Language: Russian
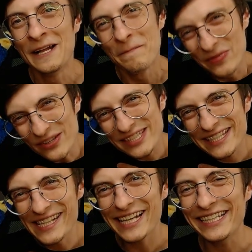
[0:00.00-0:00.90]
Но
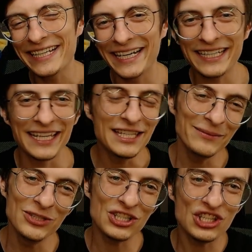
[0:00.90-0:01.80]
знаете как-то,
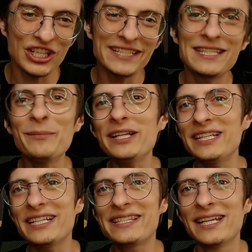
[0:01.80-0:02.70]
немножечко с
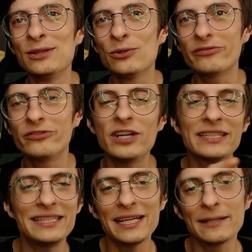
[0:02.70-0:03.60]
тематикой стендов 2
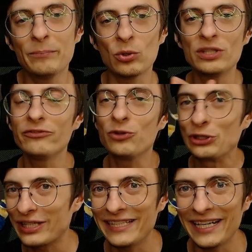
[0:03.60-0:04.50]
тиры против
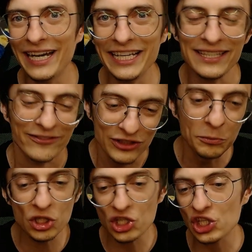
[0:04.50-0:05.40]
контртеррористов,
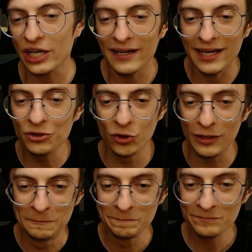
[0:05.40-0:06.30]
немножечко
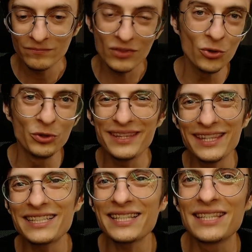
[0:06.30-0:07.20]
оно, ну,
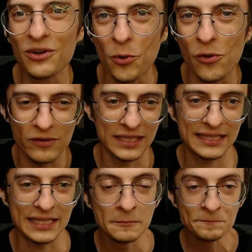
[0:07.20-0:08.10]
не
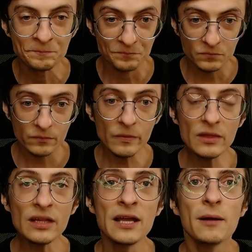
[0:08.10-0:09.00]
состыковывается.
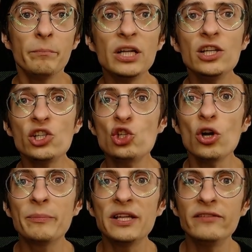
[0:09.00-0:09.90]
Были еще
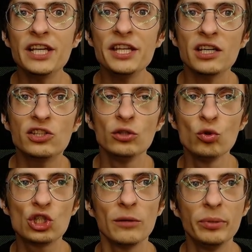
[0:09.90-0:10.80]
обновления, где
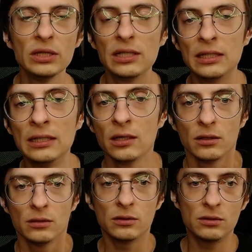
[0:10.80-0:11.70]
нужно было
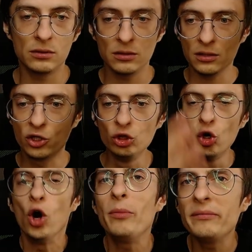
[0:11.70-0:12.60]
э,
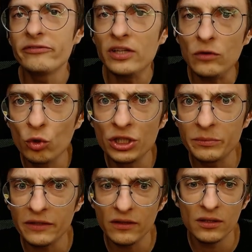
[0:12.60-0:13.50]
гномами в новогоднем
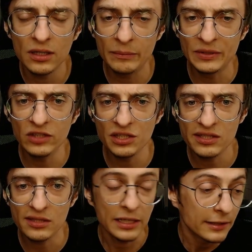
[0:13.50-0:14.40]
ново- э, обновлении
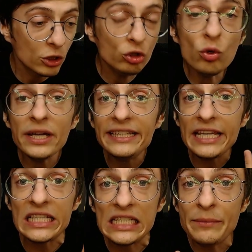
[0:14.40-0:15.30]
стрелять. Никто эти
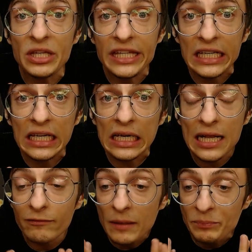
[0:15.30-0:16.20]
режимы не
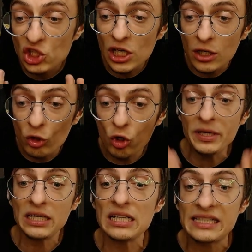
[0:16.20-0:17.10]
играл вообще,
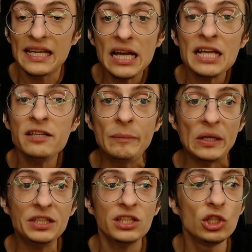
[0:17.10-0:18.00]
кроме как задания
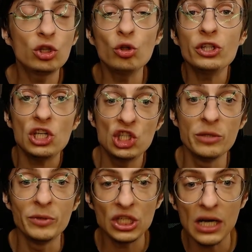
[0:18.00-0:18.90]
выполнять, никто эти
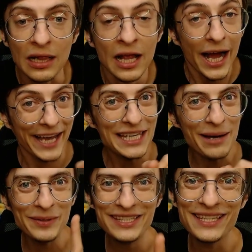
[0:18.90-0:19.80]
режимы не играл. А я
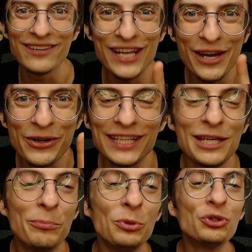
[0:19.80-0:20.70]
представляю, какие
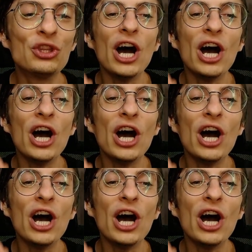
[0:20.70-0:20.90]
будут